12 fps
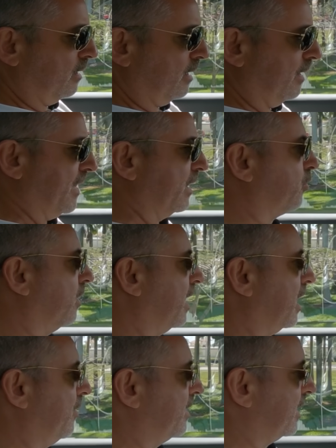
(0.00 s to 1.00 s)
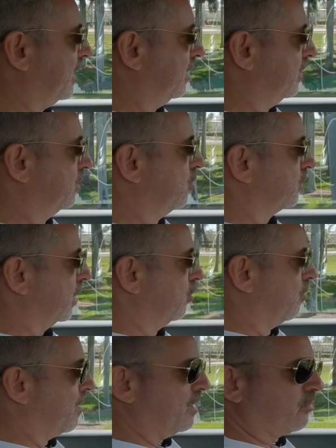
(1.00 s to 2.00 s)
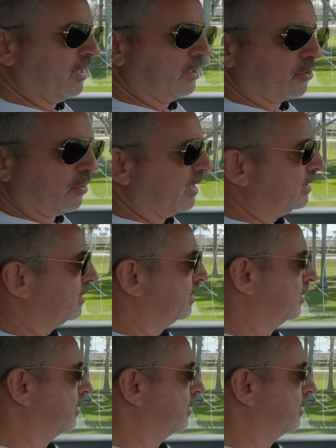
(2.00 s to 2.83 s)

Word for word: Dentro de la gaveta no tengo más conectores,